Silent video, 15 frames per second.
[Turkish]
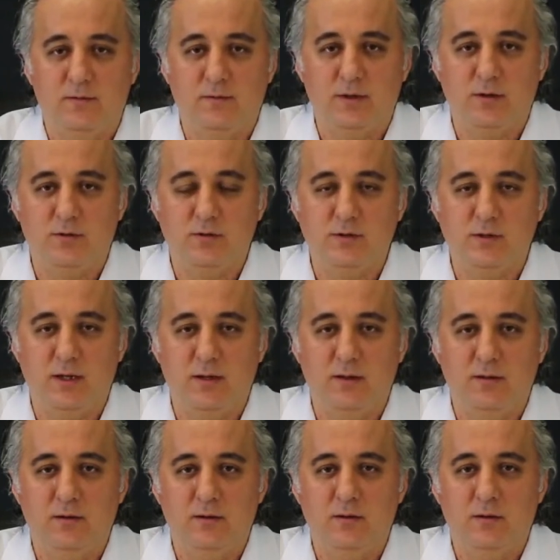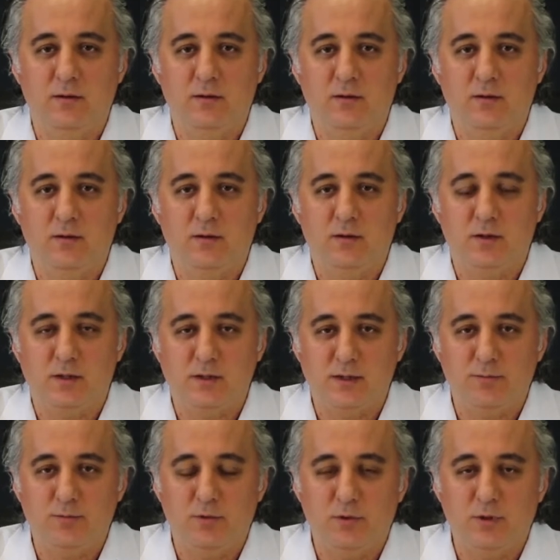Varikosel
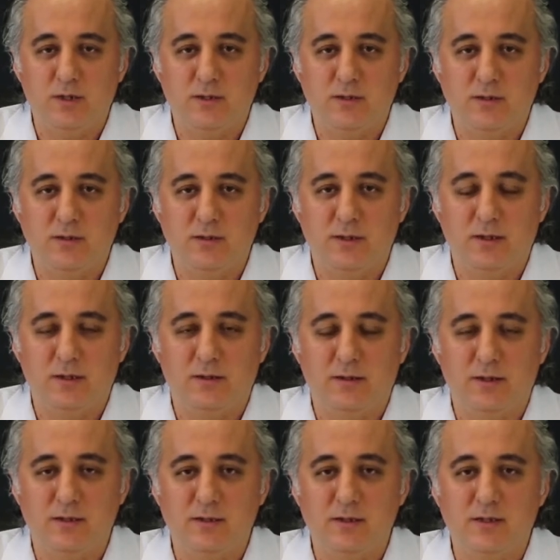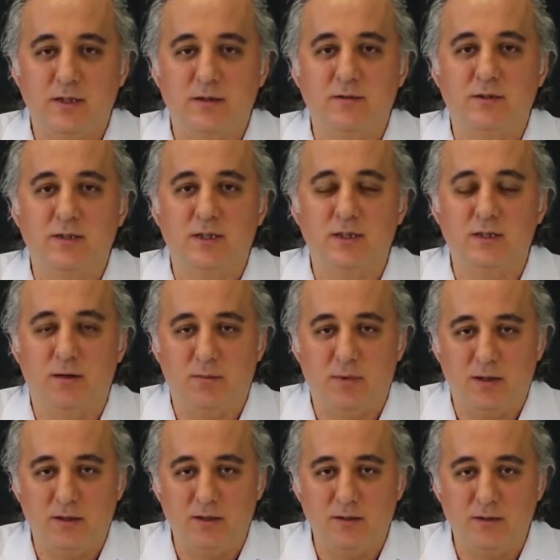kasık bölgesinde testis çevresindeki
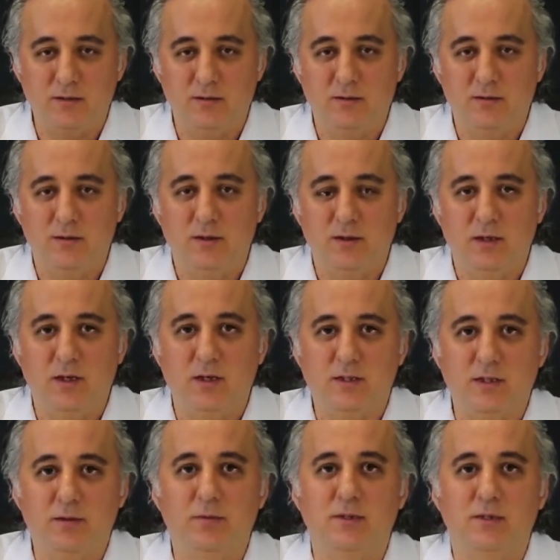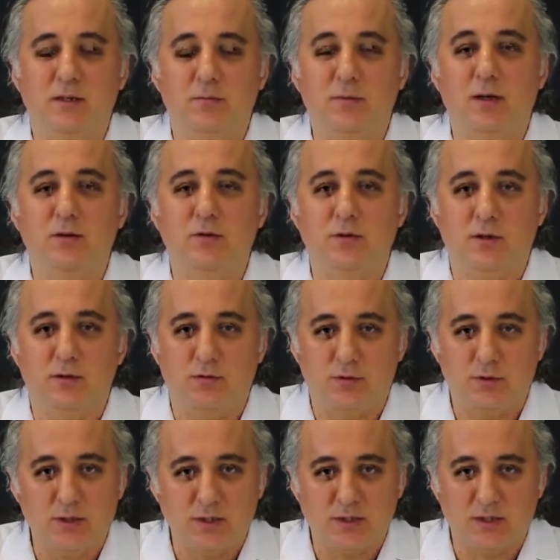damarların genişlemesine bağlı olarak
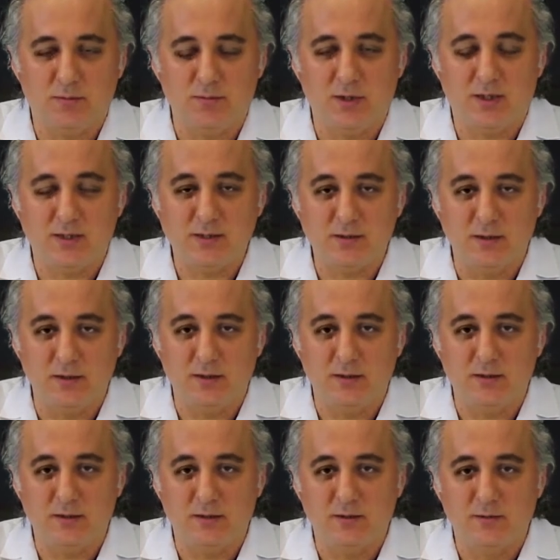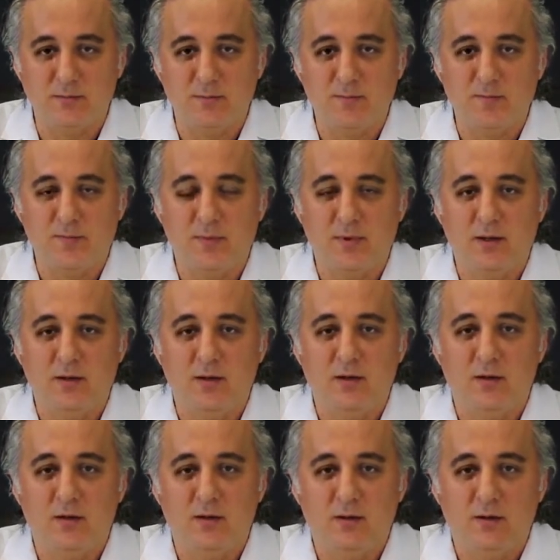ortaya çıkan bir hastalıktır.
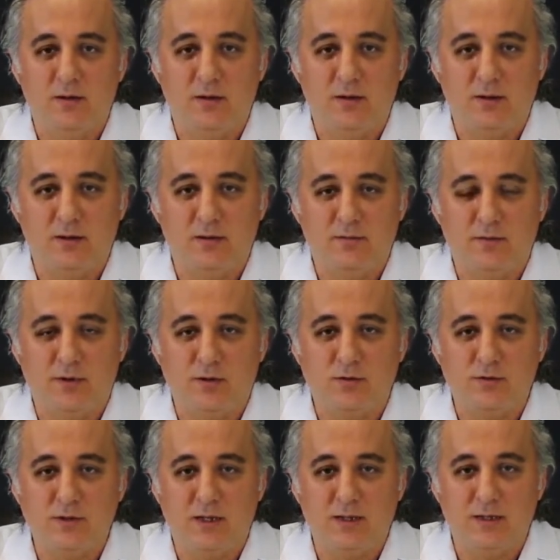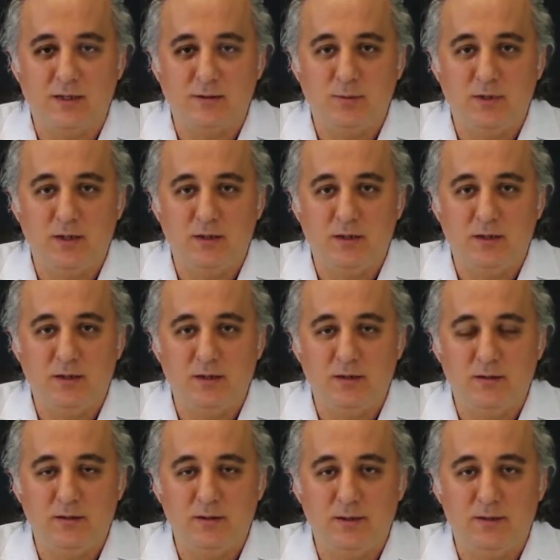E, varikosel tespit
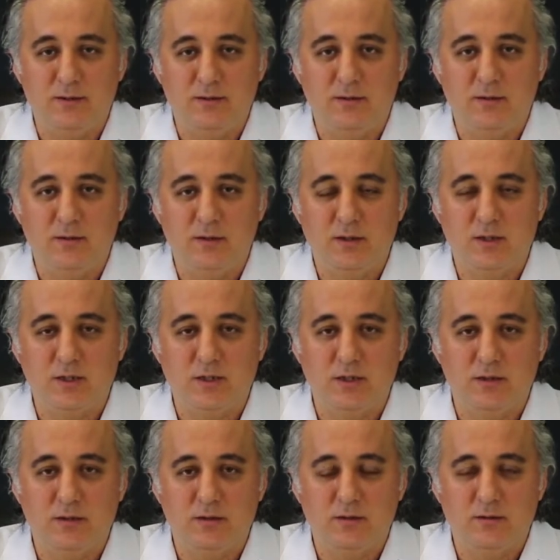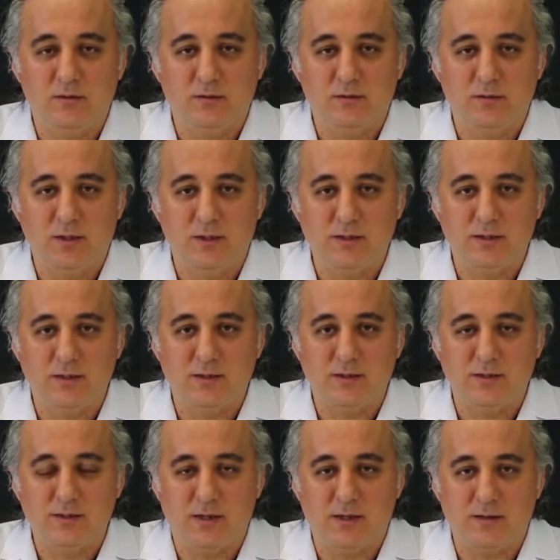edildiğinde kişi testiste
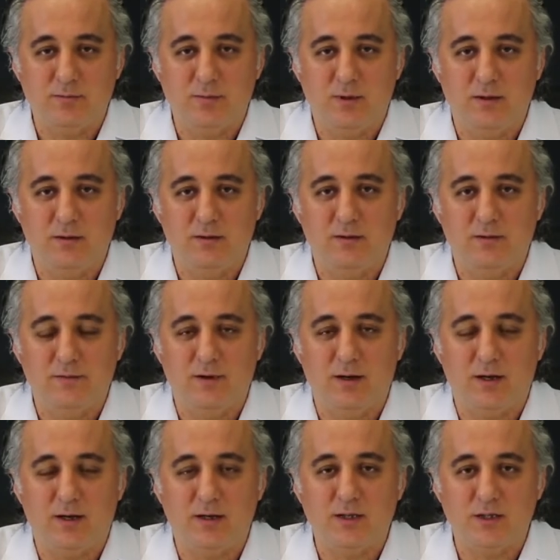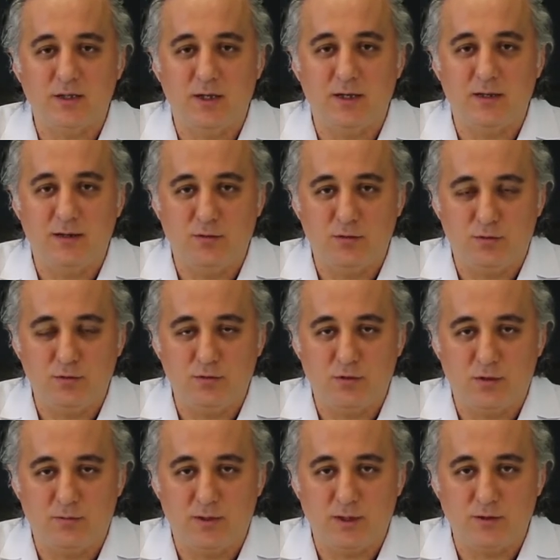sarkma ve ağrı şikayetiyle
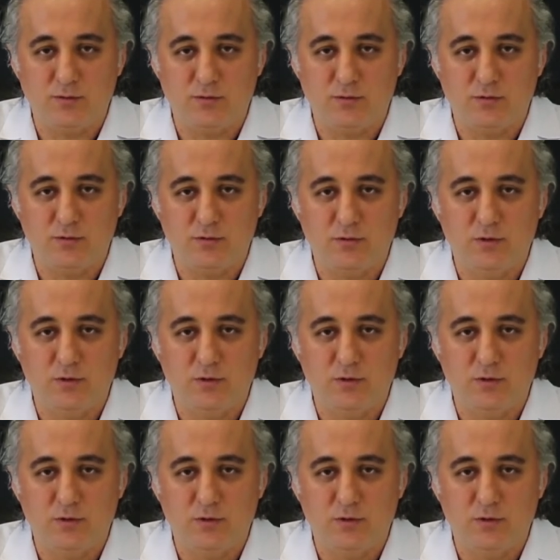doktora başvurur